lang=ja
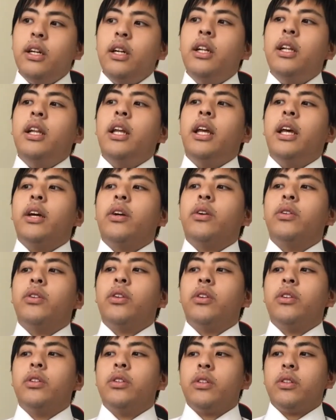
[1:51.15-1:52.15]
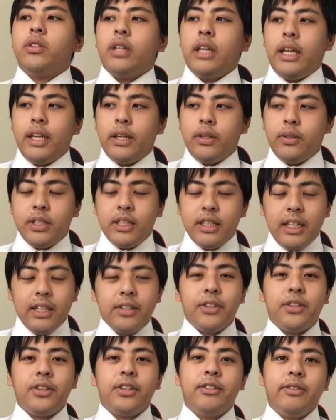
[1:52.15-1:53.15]
えこの曲えこちらの
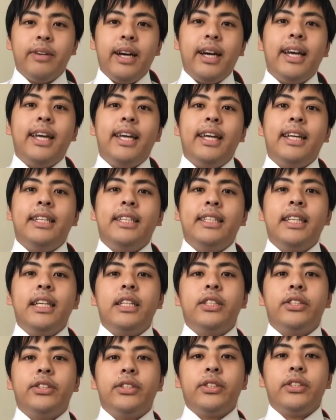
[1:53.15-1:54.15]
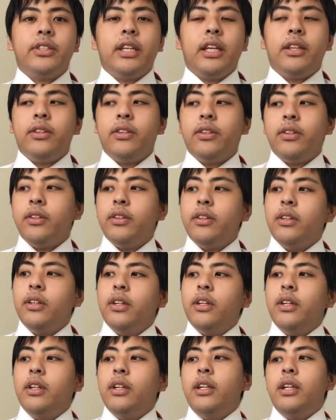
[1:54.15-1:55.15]
曲は、え2019年の「
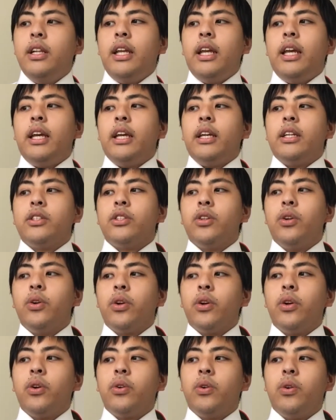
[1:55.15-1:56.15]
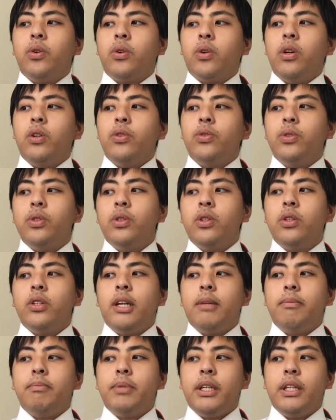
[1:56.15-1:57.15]
えー、商業高校
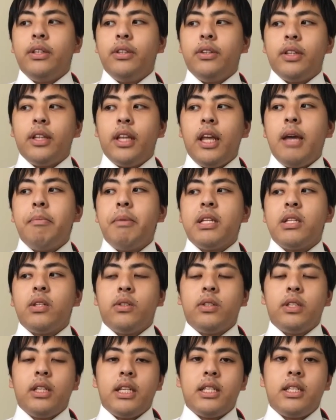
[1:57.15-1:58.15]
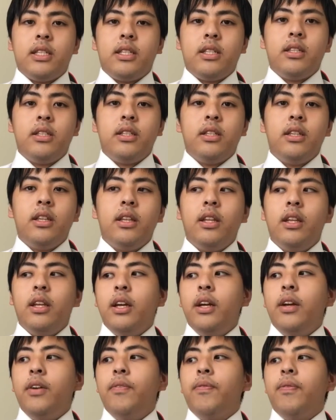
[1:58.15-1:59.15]
フードグランプリのテーマソングです。
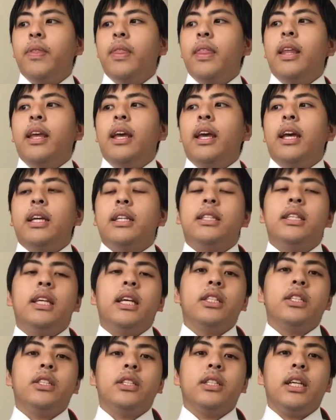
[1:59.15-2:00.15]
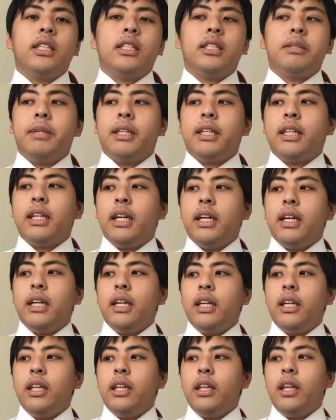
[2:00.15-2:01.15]
えー、青春が詰まった、
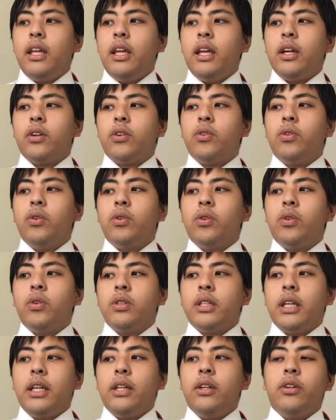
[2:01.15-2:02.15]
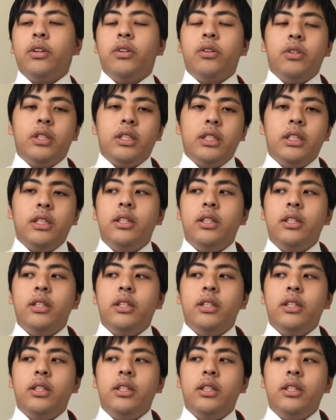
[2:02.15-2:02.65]
えー、高校生の行事、